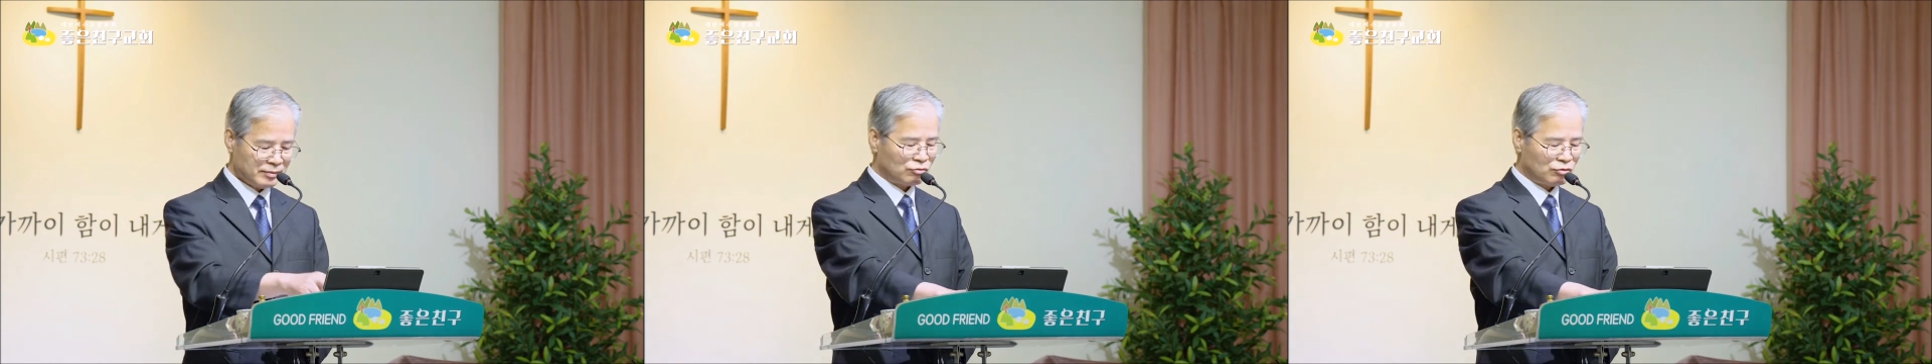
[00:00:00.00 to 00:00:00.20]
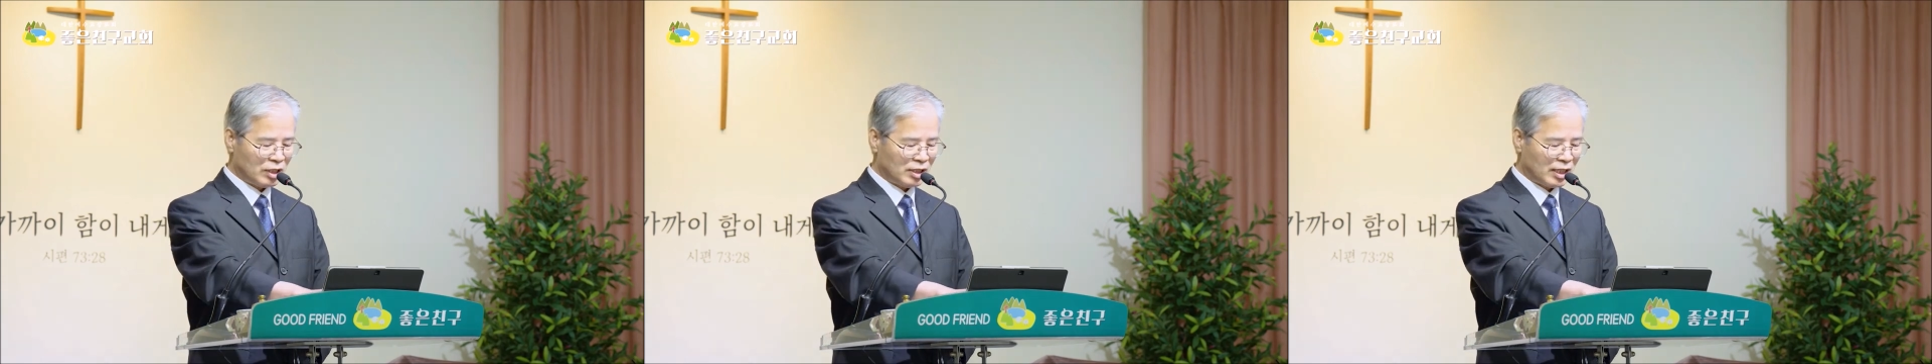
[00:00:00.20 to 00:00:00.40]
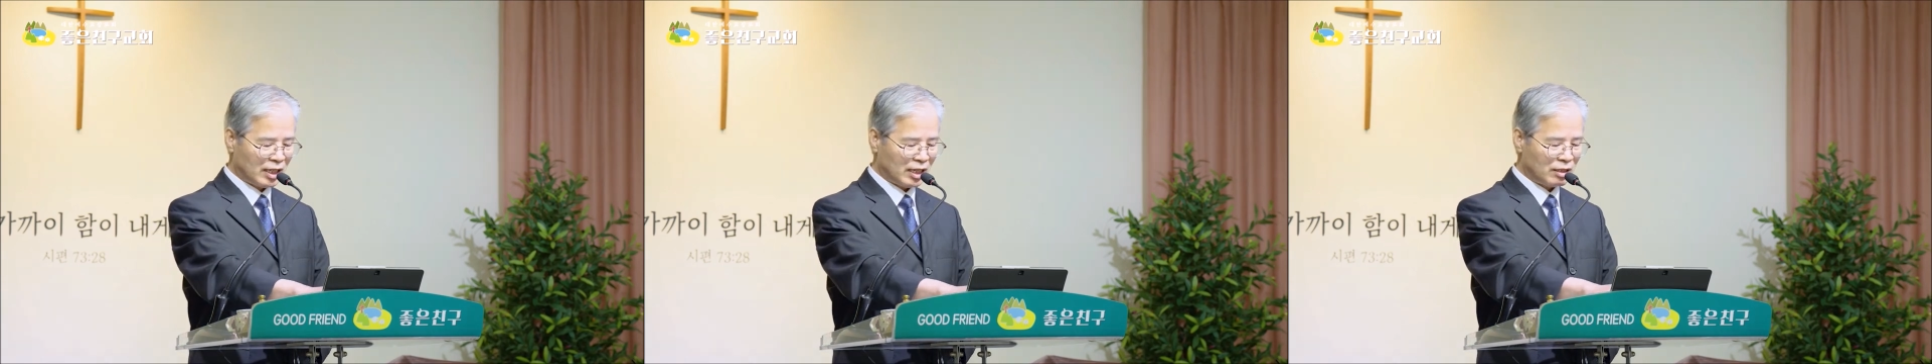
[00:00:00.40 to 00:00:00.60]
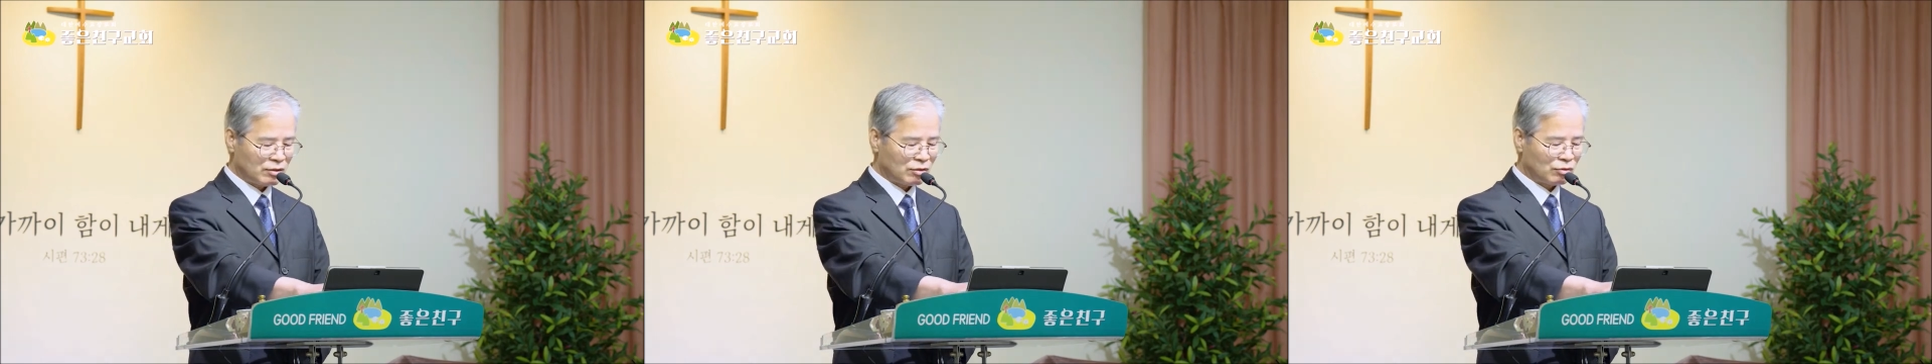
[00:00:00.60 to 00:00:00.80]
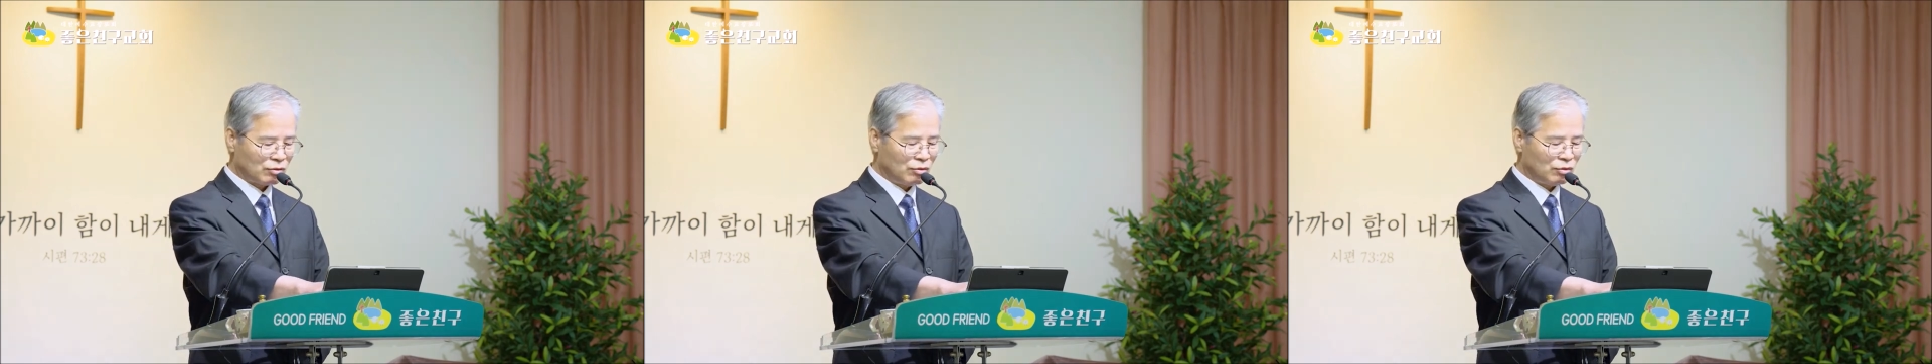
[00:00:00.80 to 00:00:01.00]

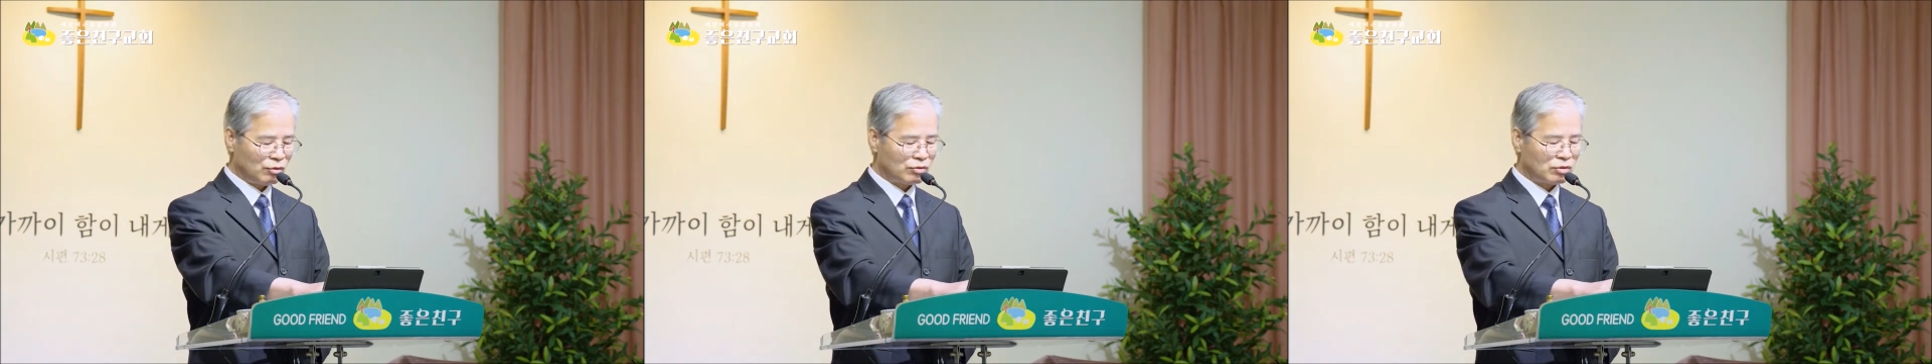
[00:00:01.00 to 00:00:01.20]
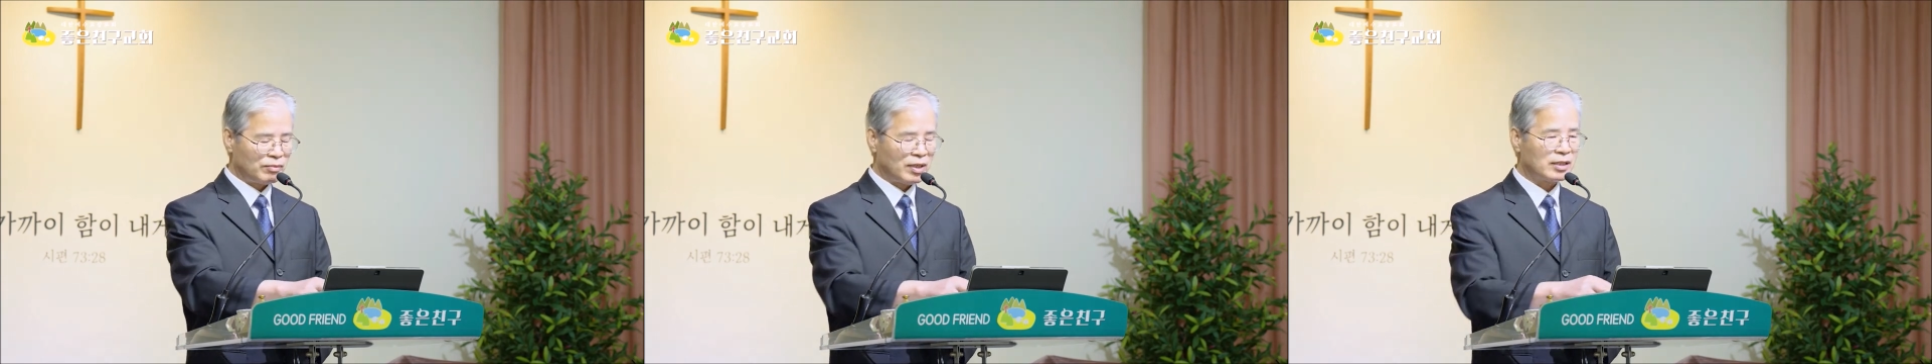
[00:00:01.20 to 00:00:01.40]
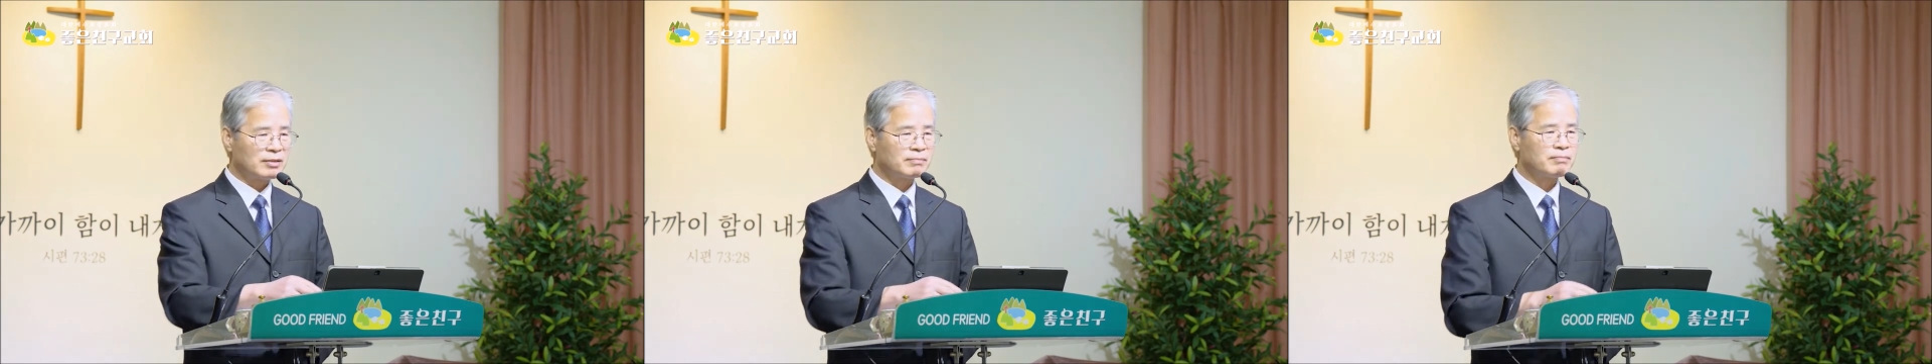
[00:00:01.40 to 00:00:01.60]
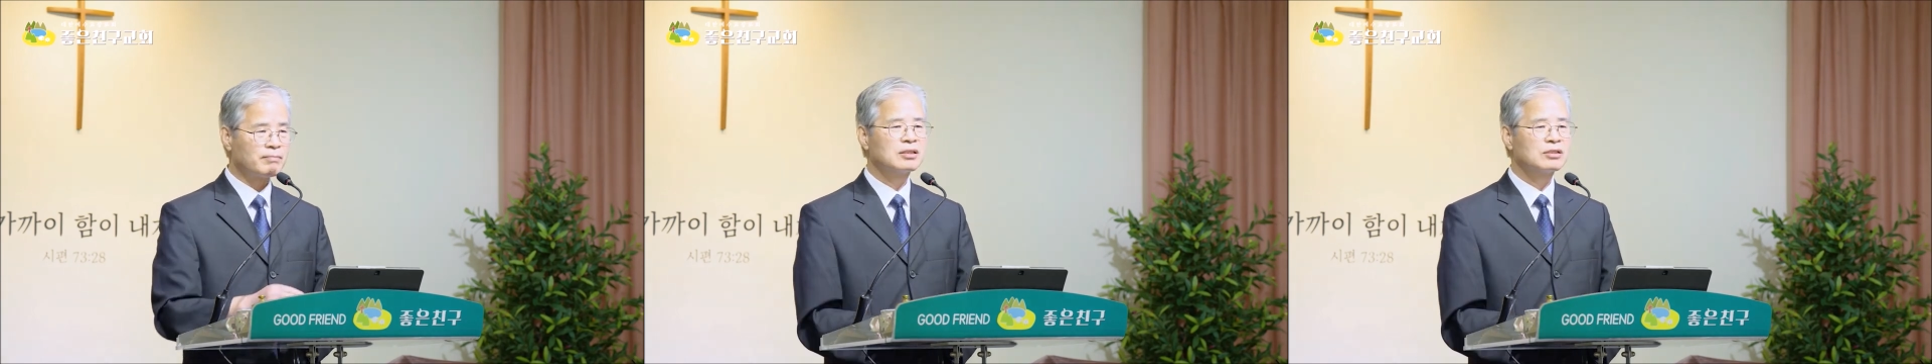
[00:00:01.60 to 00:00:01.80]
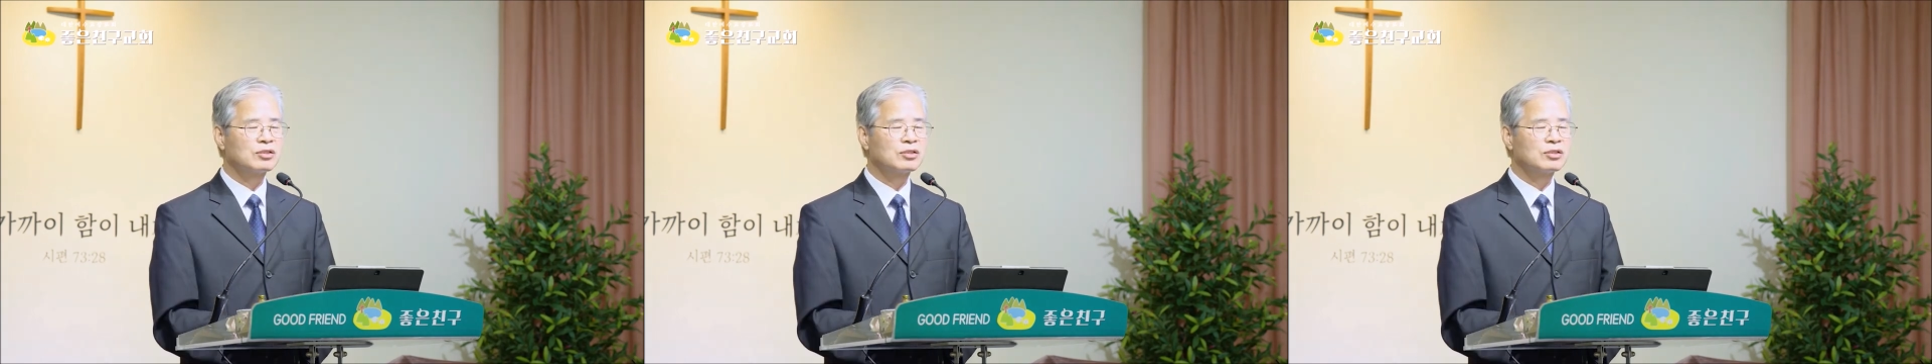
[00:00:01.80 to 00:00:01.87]
우리나라에서도 요즘에는